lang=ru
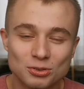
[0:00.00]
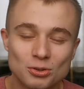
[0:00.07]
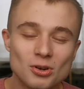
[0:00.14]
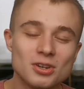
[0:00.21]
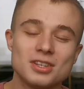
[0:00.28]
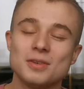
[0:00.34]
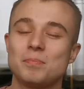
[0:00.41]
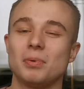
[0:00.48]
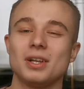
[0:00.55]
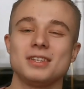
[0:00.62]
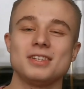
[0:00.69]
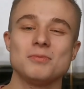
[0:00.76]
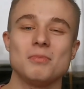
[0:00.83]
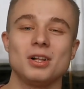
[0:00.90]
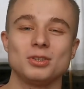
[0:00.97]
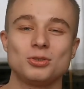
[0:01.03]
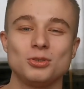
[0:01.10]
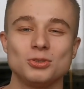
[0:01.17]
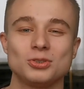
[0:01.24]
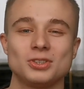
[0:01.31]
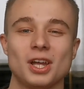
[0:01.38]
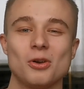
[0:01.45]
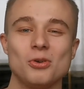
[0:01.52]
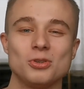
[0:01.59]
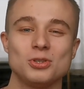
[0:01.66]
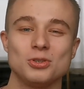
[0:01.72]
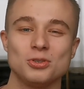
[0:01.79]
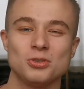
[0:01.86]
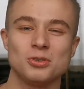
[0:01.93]
Гоги поднимал тост за
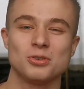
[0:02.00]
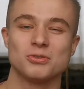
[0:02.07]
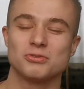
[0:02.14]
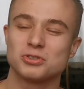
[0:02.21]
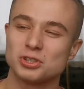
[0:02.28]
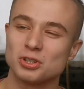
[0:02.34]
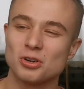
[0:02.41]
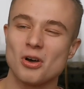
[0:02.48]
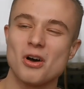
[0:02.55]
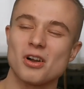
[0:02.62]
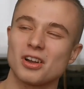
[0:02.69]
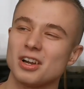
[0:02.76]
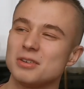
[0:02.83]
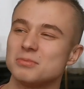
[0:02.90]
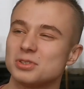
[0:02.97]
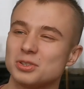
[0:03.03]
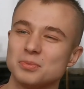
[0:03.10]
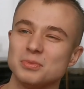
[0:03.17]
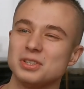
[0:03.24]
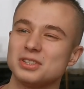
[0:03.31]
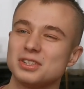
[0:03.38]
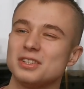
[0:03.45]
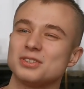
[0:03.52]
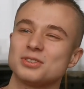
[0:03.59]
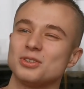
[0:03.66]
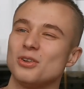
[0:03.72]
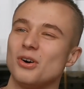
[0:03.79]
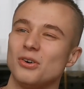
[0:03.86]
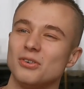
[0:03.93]
родину в широком смысле
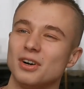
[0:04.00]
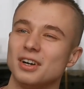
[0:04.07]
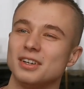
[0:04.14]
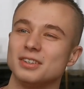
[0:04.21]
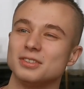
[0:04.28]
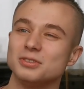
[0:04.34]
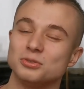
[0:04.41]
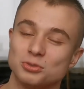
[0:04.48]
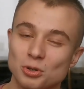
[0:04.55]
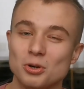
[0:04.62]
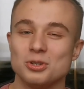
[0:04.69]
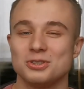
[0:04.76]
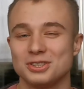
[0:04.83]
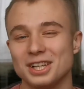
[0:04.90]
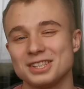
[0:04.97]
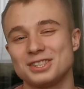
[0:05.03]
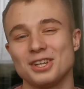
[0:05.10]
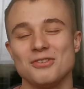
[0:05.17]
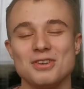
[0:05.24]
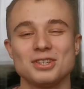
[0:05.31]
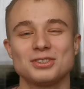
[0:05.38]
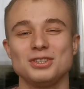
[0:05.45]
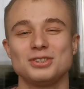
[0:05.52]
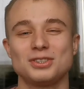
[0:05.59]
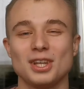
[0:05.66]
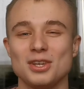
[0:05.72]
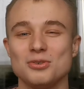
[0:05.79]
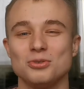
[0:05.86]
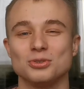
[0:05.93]
слова, то есть за Советский
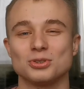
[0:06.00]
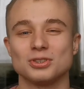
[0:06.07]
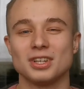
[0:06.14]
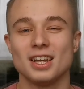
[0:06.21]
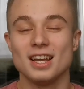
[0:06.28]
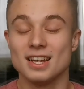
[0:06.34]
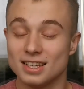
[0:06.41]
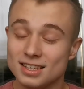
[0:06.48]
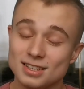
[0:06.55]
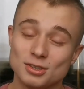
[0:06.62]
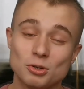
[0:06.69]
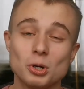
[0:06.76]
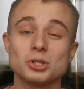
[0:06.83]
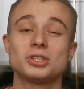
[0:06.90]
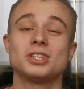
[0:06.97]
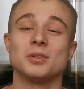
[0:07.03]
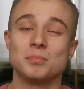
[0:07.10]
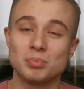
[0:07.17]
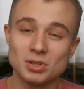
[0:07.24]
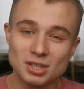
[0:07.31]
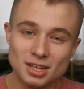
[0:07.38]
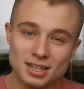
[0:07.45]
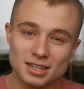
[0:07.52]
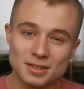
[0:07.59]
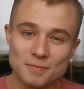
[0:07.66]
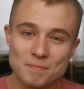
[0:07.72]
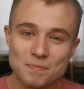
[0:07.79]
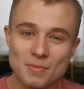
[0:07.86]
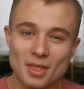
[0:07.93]
Союз. И гости
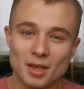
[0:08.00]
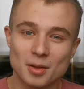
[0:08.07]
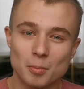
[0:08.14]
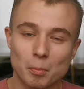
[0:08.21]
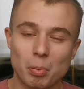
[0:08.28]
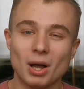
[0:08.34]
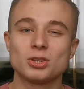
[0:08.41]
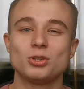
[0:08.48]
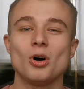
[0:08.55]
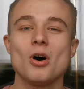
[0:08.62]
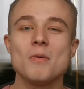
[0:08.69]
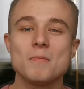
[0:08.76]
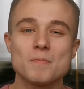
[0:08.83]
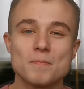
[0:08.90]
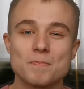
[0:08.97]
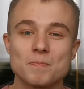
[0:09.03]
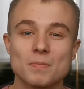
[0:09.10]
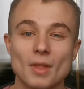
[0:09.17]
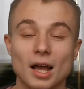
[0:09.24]
пили. Потом